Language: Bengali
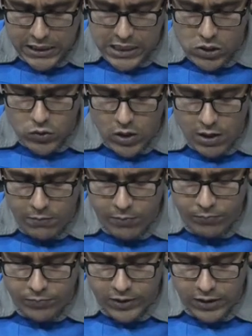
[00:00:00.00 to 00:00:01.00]
যেটা আসলে আমরা
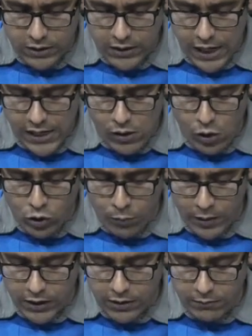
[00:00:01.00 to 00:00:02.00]
চাইলে হয়তো
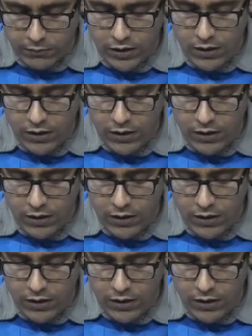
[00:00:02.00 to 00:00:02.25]
পারতাম